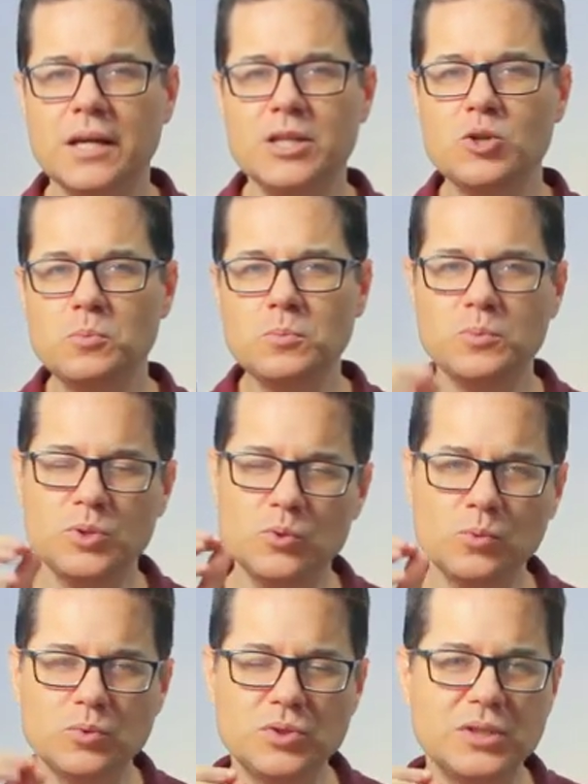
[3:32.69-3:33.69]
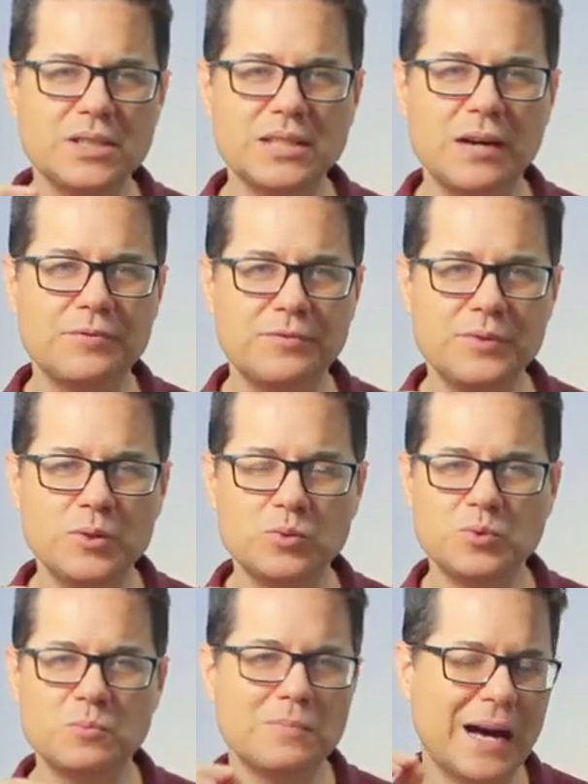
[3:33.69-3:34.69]
E um, e um dos
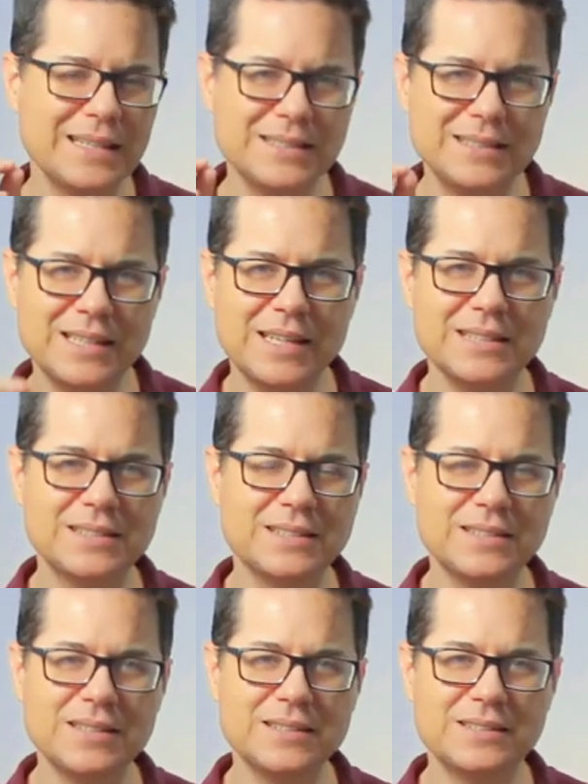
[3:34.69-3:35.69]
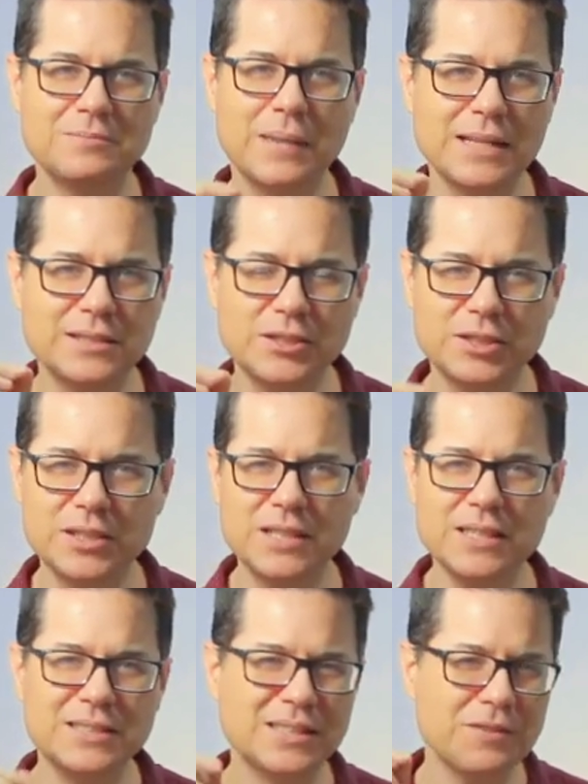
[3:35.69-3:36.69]
desafios mais interessantes, mais
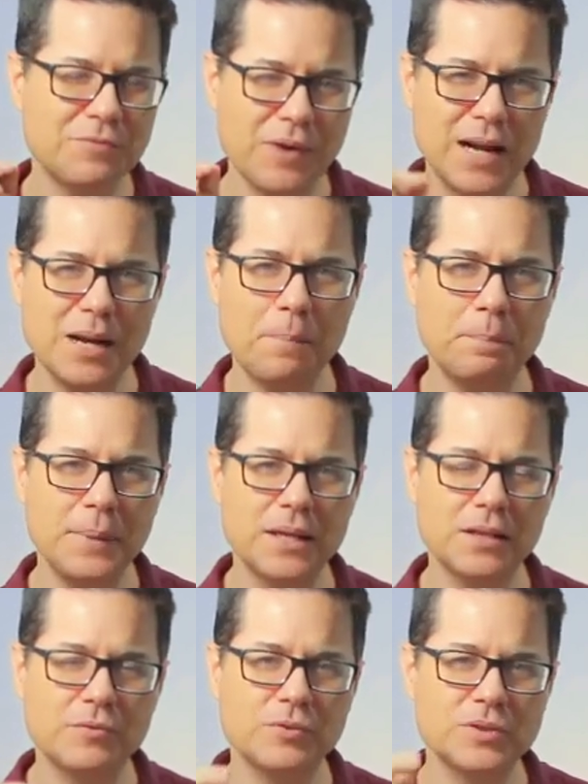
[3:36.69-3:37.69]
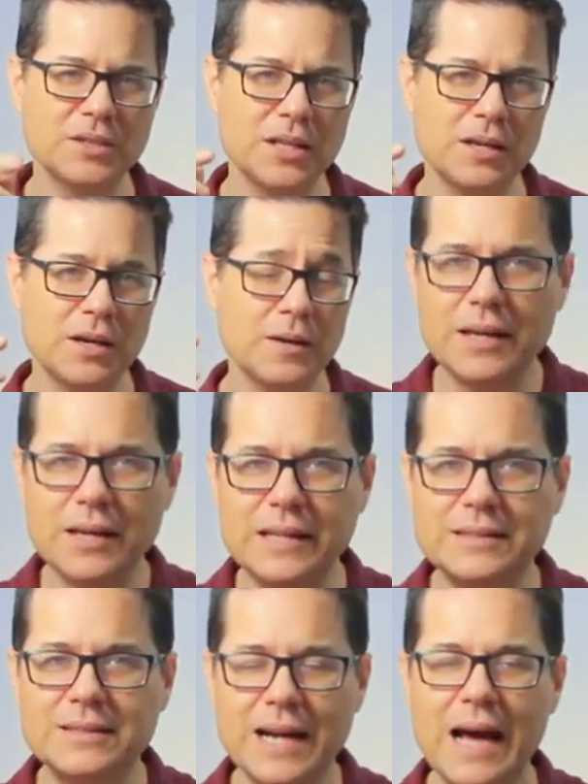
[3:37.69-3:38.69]
instigantes, que vale a pena você
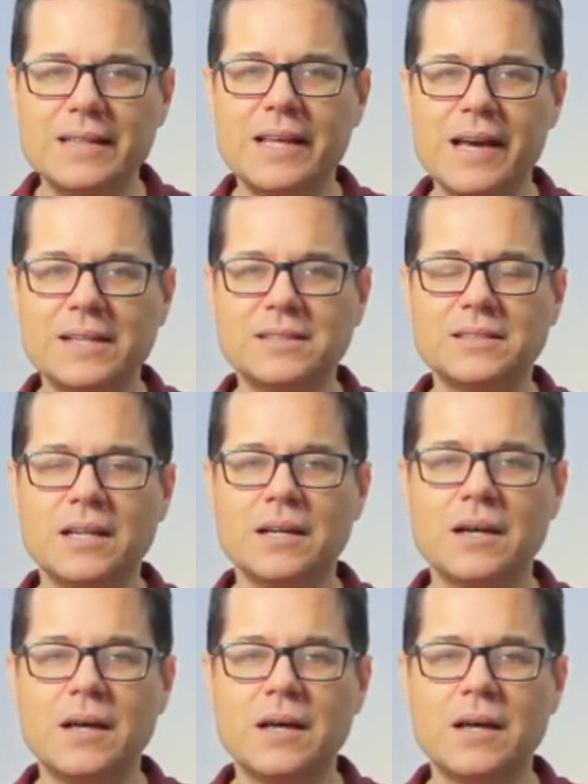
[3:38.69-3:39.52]
entrar nessa,